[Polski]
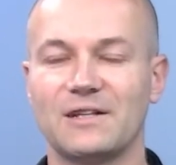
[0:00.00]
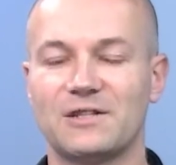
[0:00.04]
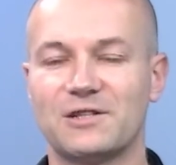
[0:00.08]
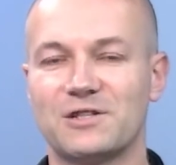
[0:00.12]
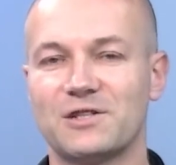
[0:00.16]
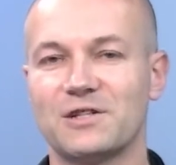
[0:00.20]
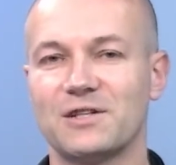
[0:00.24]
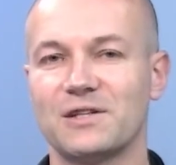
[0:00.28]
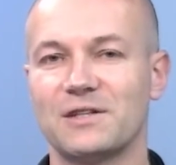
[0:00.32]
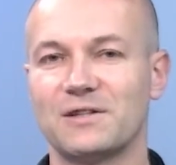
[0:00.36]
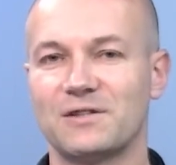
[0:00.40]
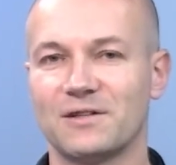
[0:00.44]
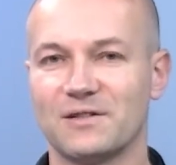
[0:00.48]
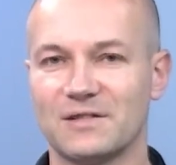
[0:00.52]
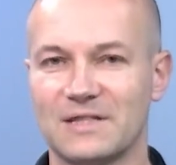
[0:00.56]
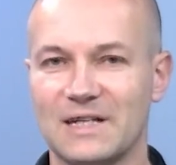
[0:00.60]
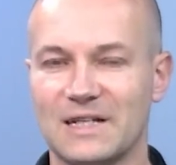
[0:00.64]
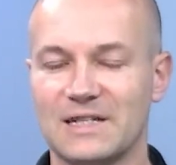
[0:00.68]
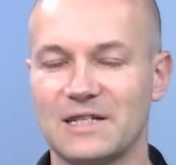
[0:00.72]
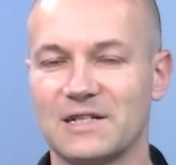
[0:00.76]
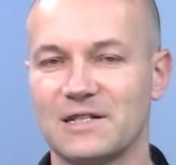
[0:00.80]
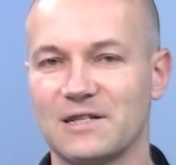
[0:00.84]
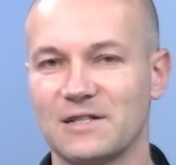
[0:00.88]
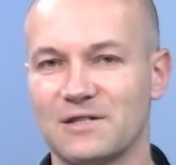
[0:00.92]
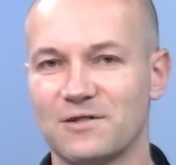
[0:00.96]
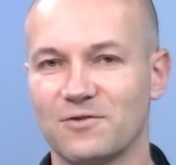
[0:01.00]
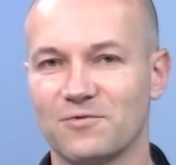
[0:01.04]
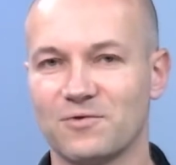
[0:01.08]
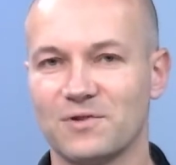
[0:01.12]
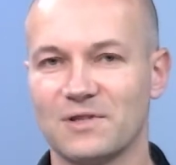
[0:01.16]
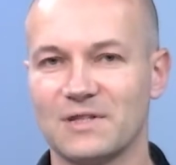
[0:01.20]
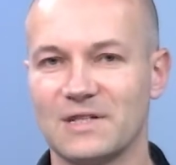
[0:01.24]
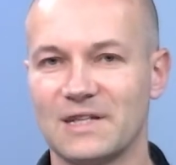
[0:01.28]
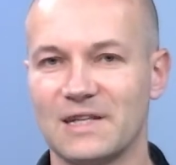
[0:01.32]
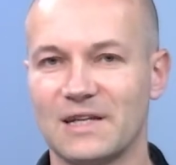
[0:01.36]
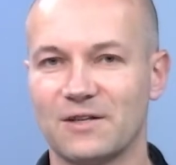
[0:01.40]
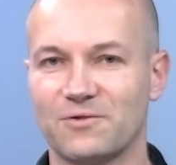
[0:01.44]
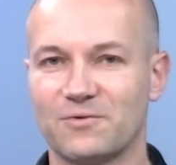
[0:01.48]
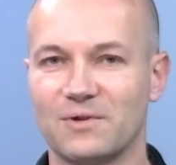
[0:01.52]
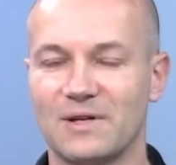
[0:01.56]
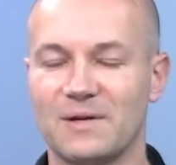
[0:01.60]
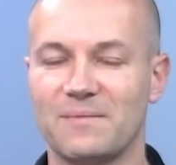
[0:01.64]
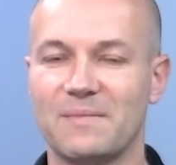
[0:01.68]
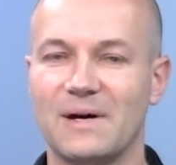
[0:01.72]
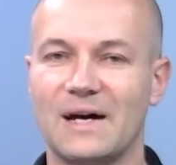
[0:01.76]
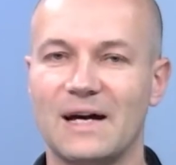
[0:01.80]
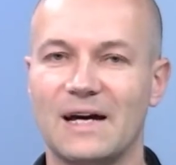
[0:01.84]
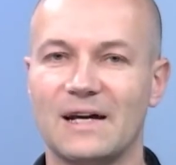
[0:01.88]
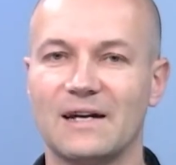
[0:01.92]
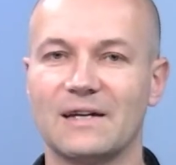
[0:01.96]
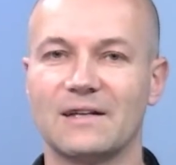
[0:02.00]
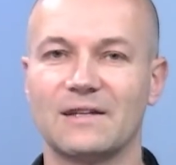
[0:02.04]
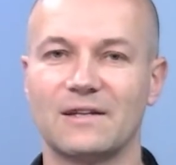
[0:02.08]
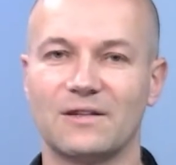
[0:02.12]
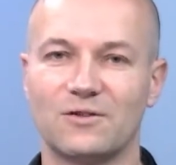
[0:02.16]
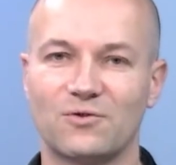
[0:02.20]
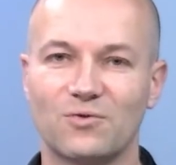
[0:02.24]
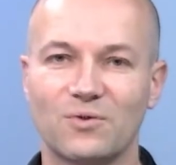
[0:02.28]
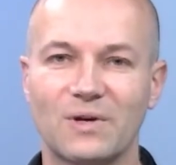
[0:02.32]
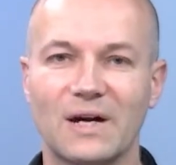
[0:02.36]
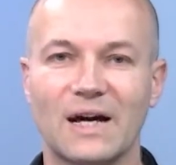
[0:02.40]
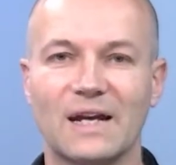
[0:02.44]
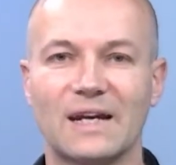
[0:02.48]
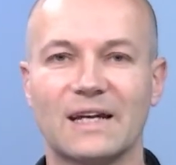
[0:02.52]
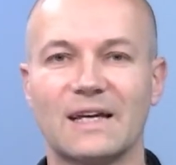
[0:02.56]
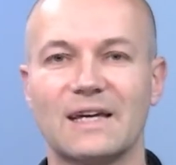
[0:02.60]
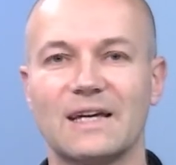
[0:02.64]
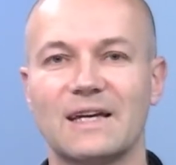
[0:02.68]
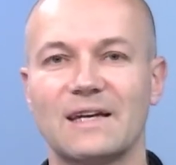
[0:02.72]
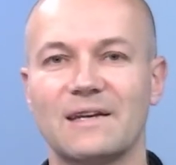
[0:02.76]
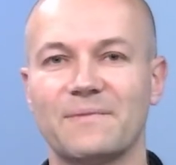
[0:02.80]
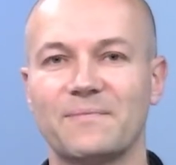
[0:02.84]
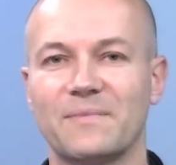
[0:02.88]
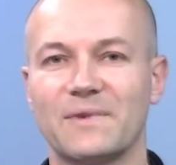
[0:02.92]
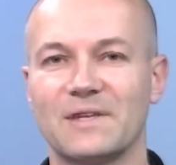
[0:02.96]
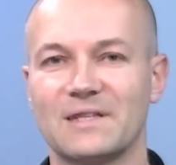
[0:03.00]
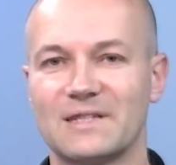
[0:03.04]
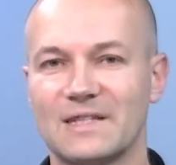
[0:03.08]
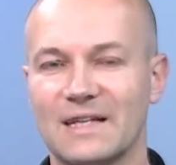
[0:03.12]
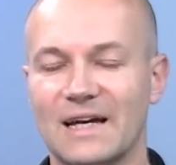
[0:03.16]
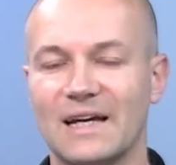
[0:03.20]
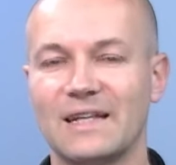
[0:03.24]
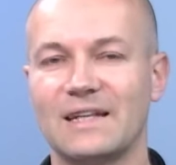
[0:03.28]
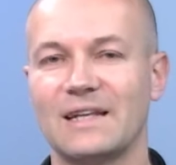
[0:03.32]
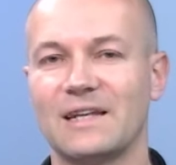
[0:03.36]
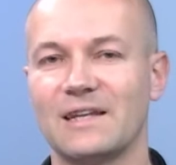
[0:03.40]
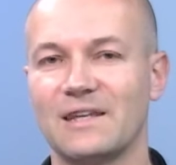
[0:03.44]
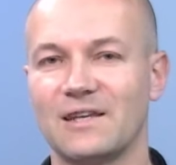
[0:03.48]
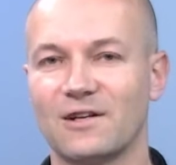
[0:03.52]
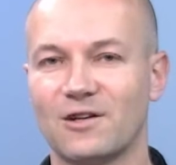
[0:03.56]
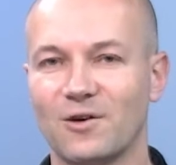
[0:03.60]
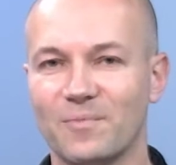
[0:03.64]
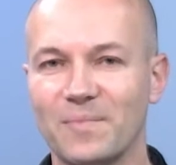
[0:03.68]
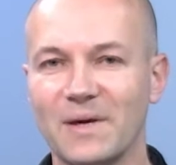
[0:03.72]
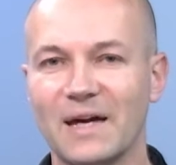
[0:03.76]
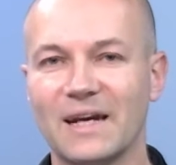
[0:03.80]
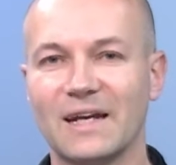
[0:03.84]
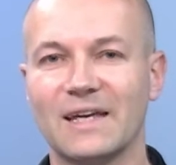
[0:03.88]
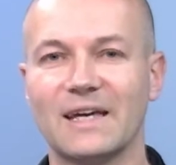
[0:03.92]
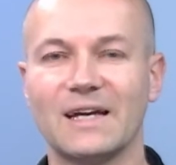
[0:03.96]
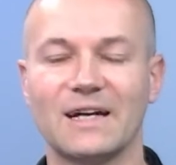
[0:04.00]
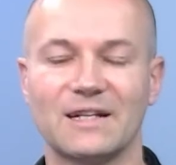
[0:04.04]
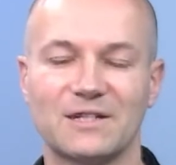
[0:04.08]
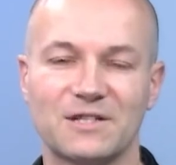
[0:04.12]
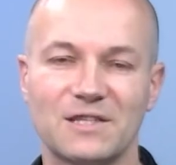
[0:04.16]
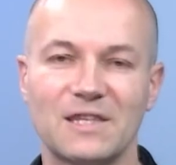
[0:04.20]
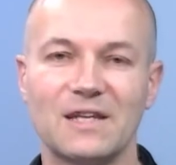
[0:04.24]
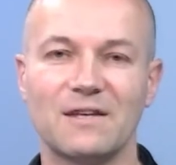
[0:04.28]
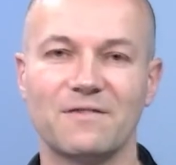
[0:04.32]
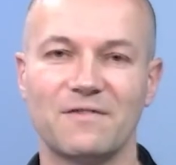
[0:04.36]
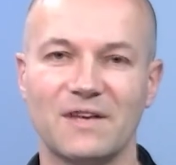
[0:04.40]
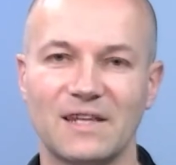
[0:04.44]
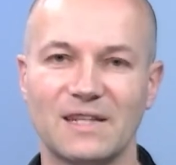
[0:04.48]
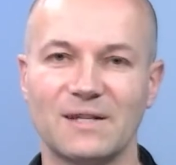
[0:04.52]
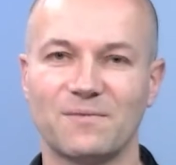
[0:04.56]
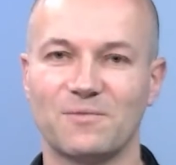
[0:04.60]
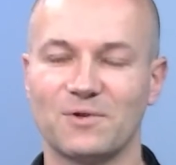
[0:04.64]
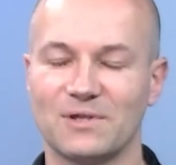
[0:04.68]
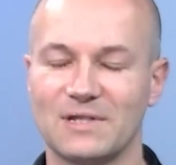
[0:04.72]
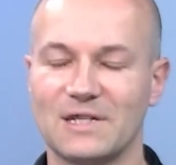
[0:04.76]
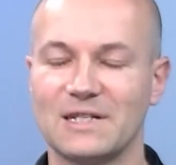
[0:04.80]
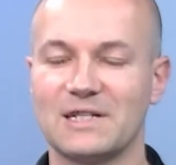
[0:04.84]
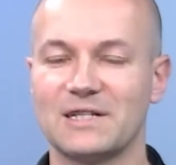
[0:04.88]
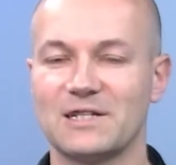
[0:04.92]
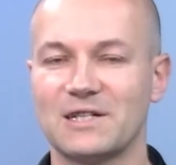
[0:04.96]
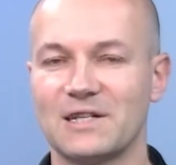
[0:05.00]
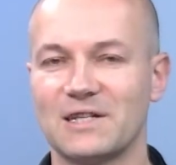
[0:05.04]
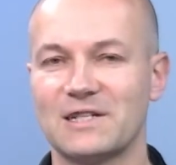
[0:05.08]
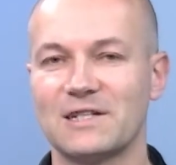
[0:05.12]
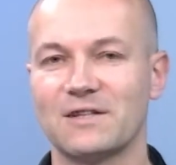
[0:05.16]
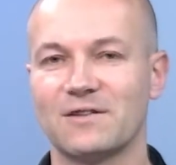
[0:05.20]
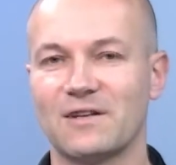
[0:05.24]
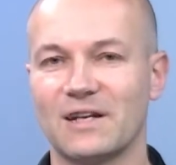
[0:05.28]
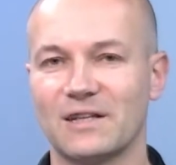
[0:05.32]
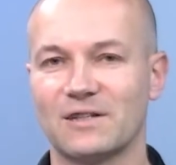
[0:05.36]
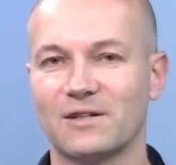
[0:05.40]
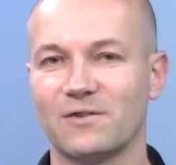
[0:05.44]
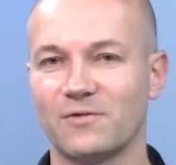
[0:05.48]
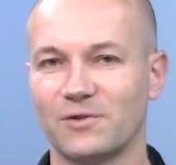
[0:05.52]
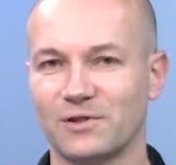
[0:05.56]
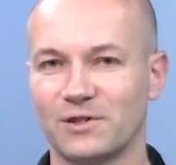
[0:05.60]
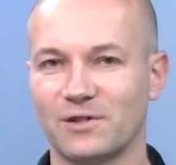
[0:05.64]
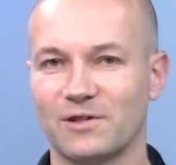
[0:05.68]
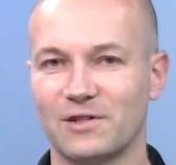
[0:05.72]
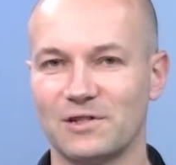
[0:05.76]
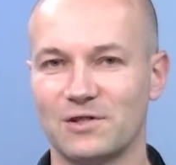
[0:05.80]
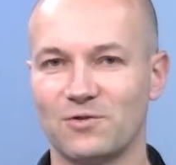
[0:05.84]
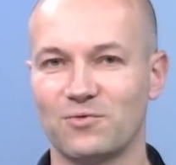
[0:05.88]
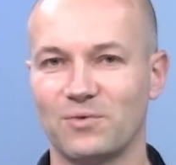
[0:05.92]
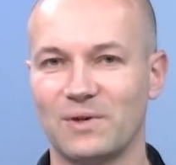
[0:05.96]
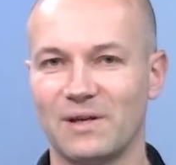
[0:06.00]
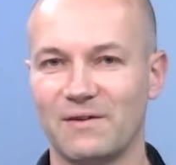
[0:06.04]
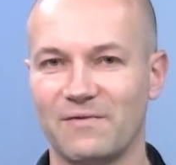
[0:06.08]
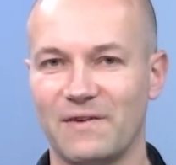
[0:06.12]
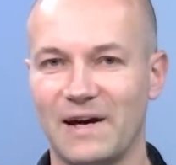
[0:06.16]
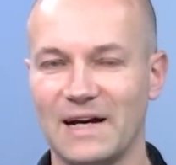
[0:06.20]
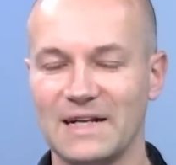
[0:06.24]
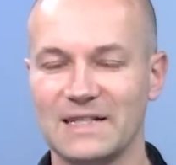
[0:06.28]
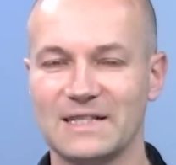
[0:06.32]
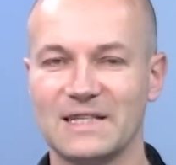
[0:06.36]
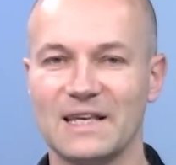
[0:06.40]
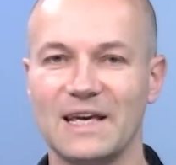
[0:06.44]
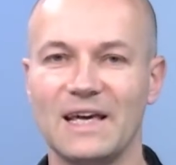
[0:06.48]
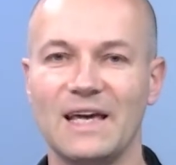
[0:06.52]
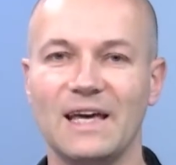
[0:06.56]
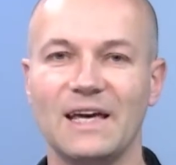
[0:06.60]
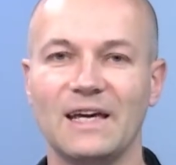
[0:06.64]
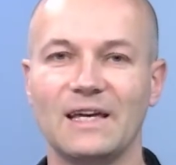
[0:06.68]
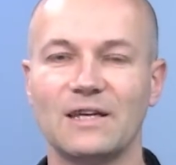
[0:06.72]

3 to oznacza, że jest to urządzenie, które ma drukarkę, skaner i kopiarkę, a 4 w jednym to oznacza, że jeszcze dodatkowo dochodzi tutaj faks.